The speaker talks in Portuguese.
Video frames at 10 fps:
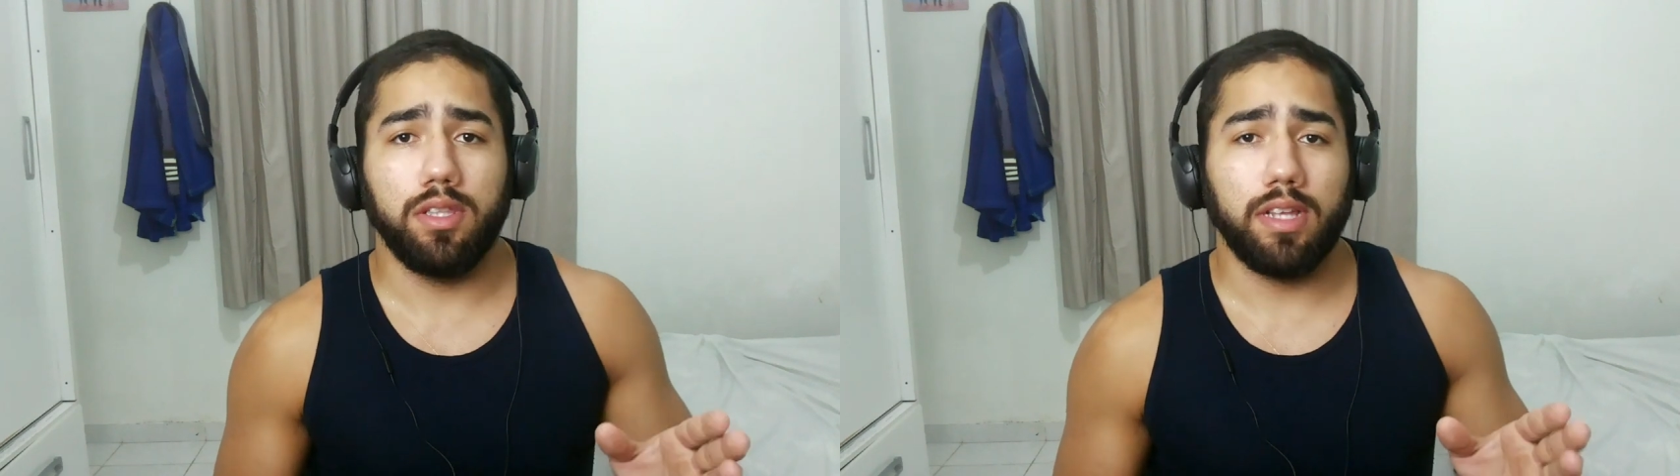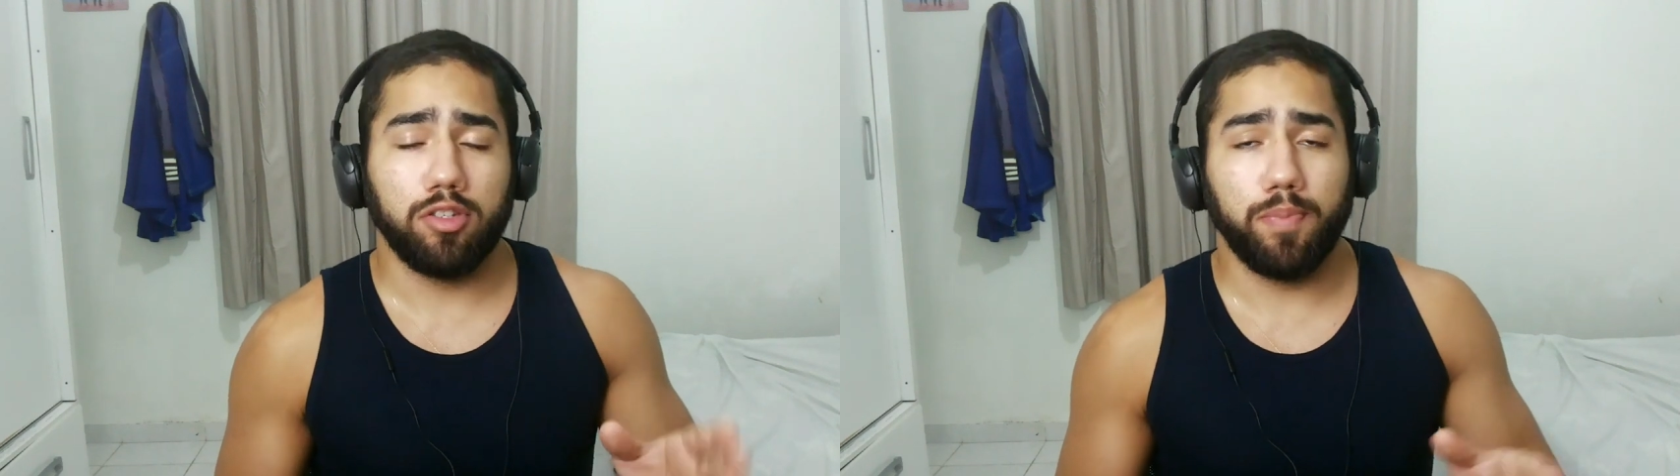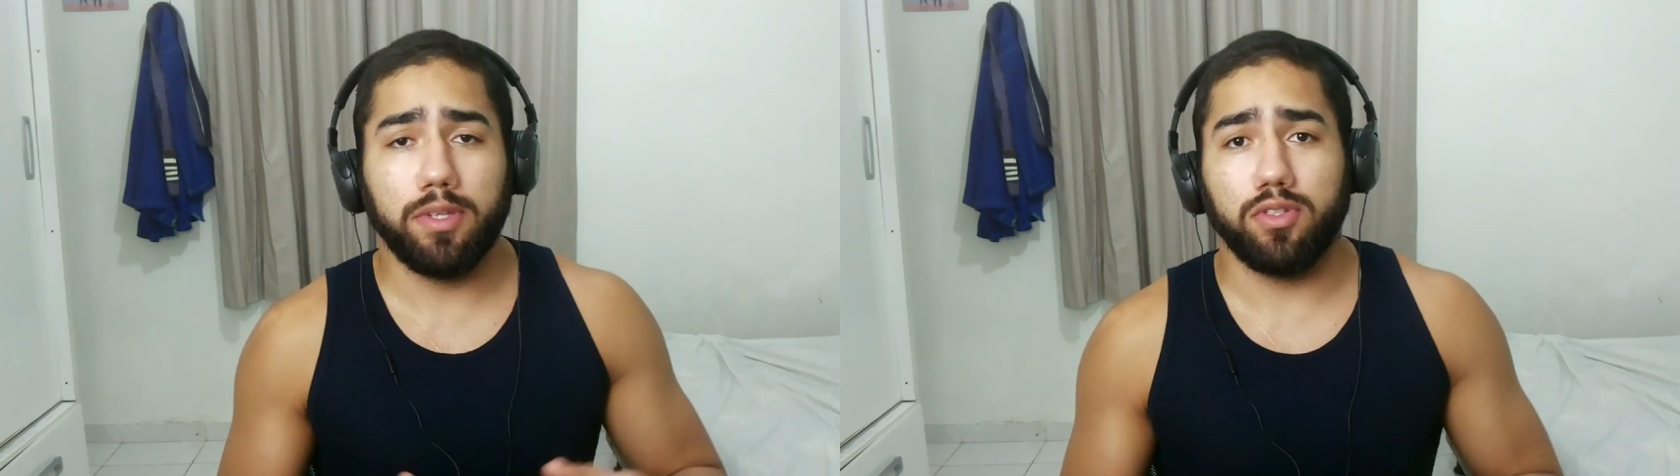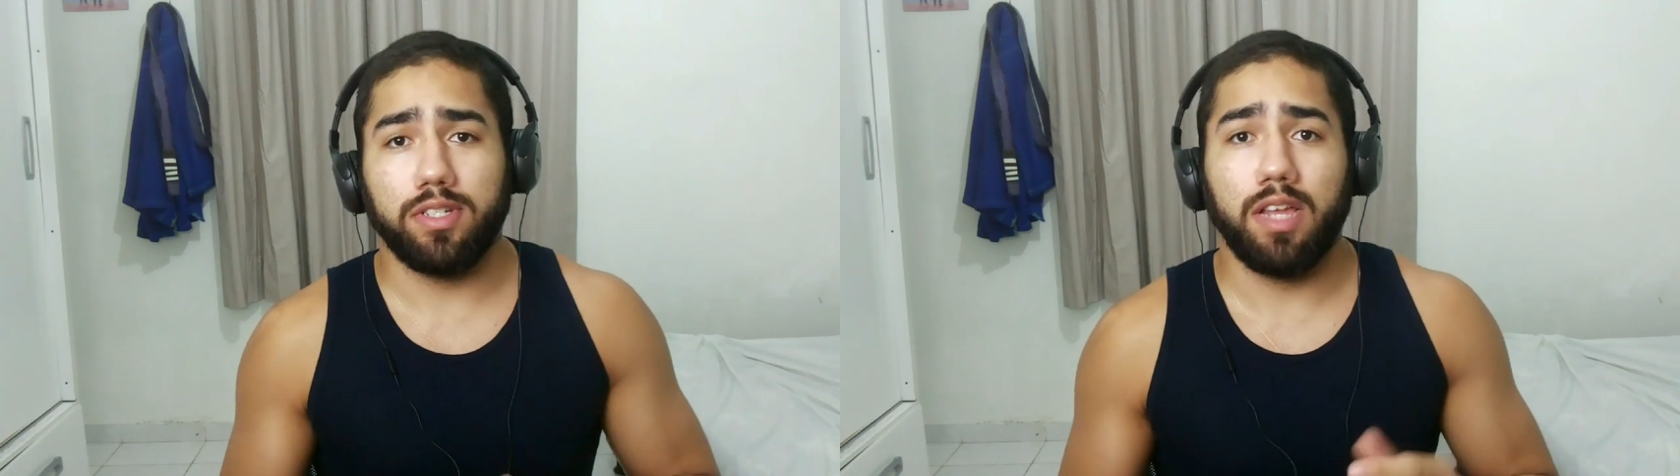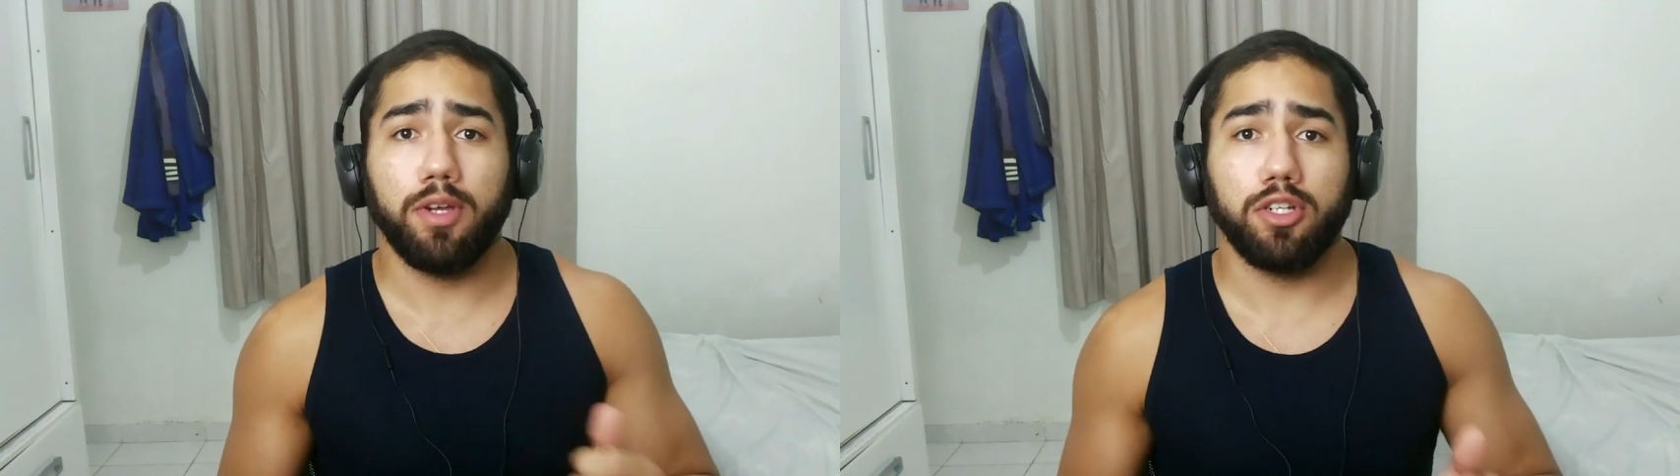nas
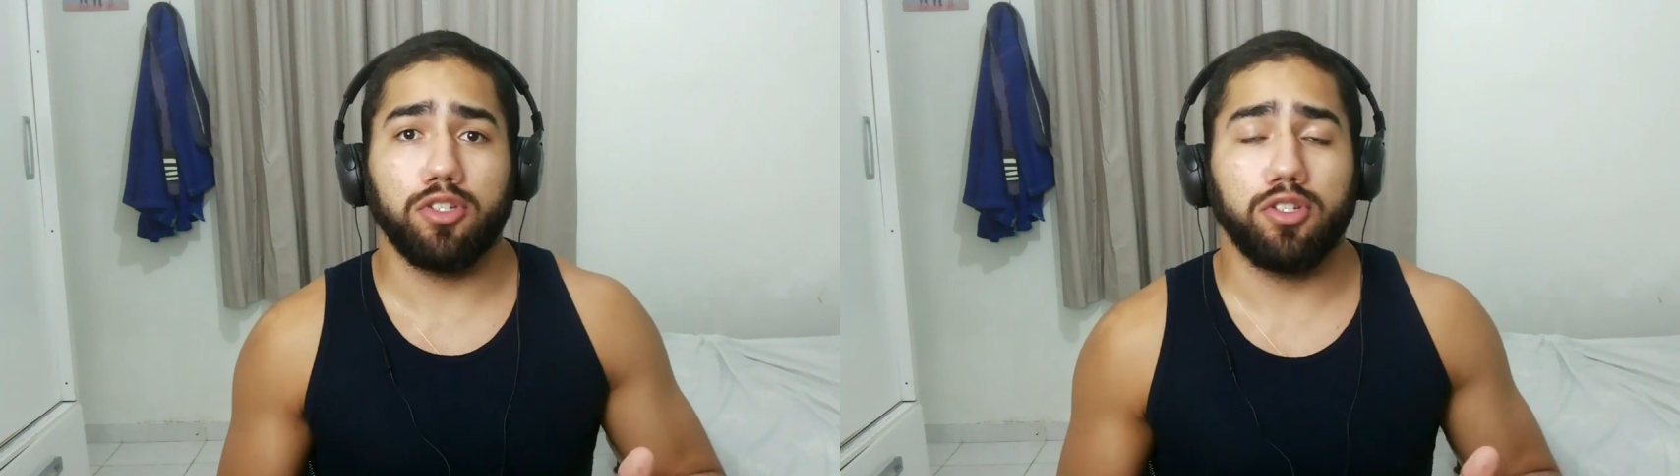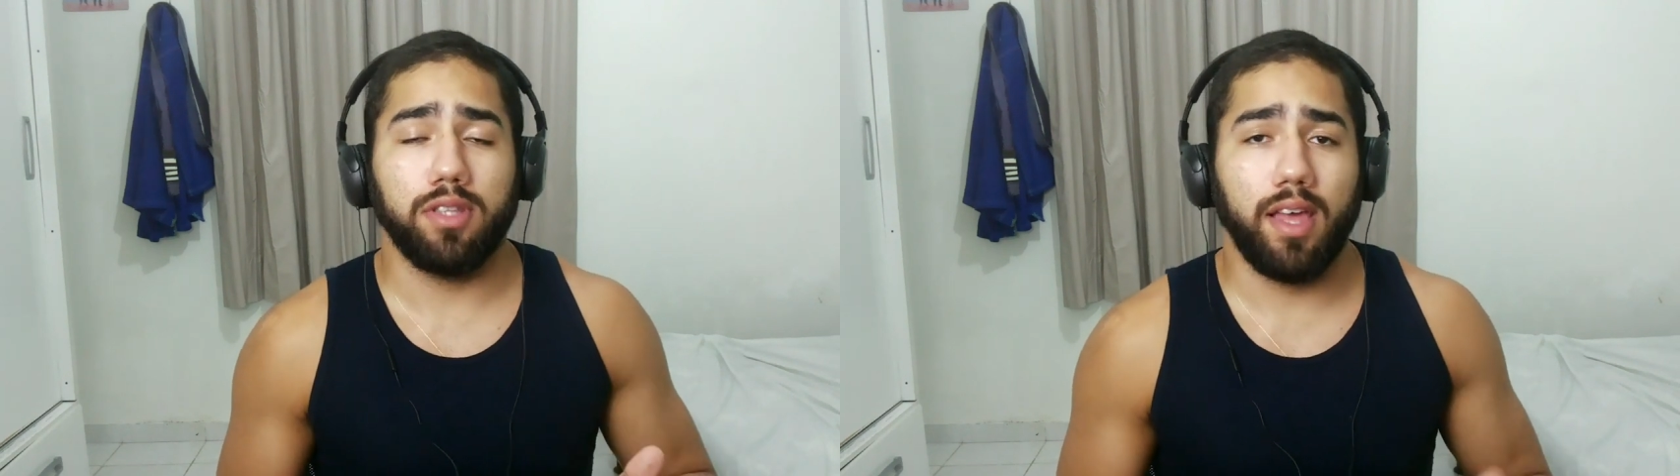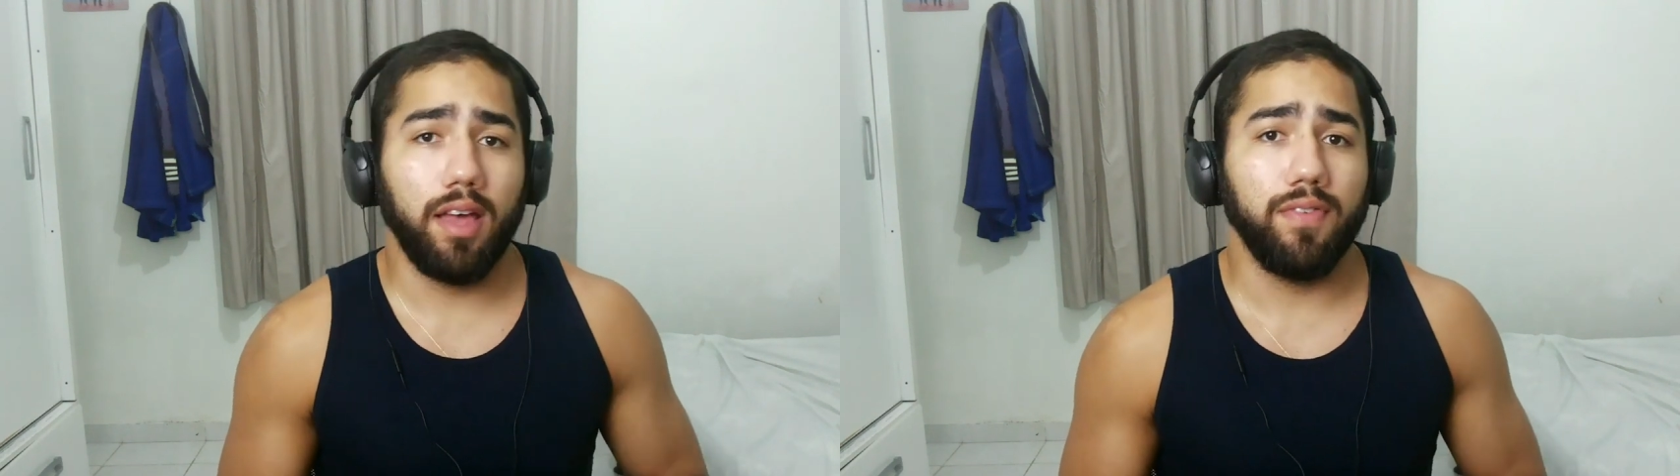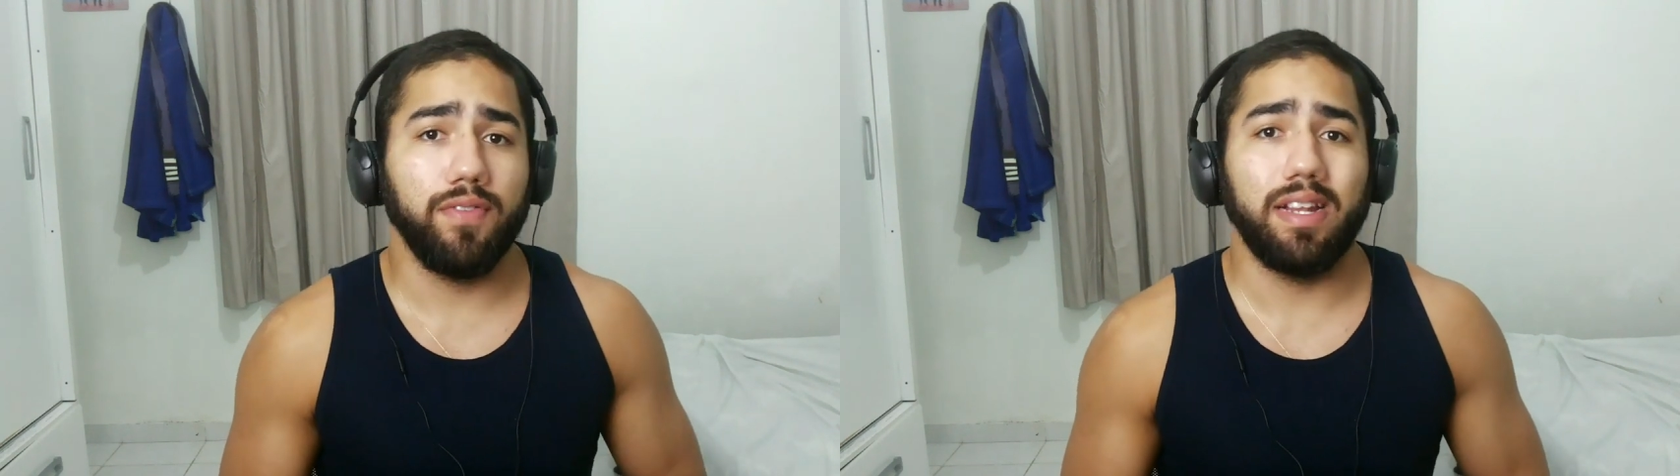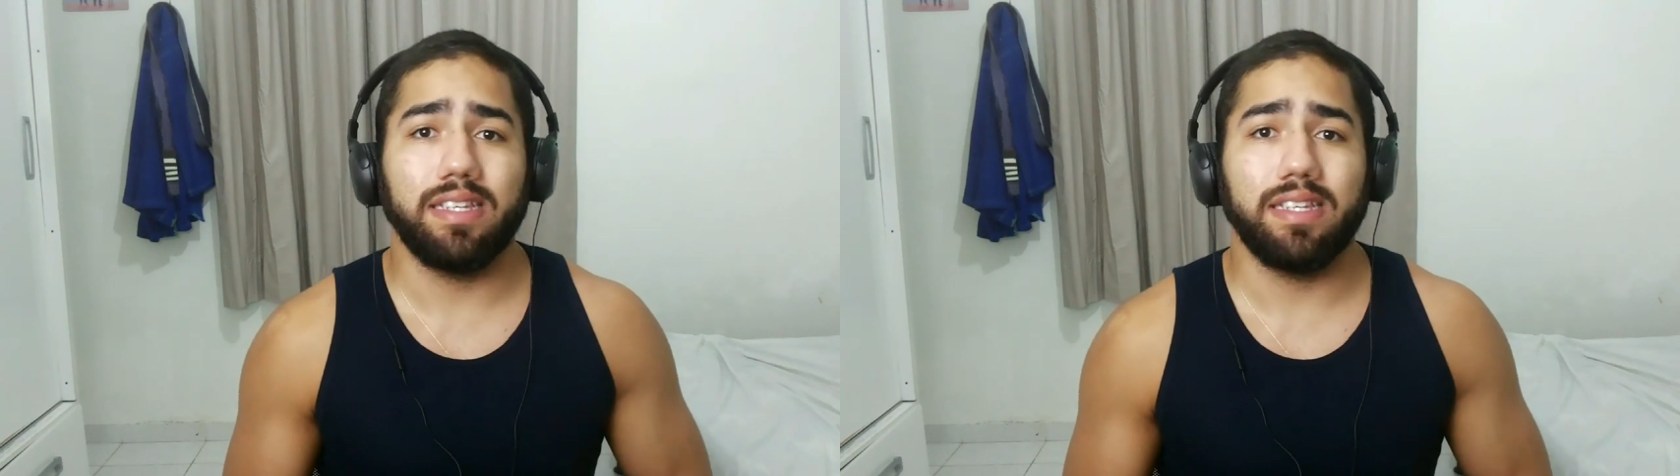competições da IBJJF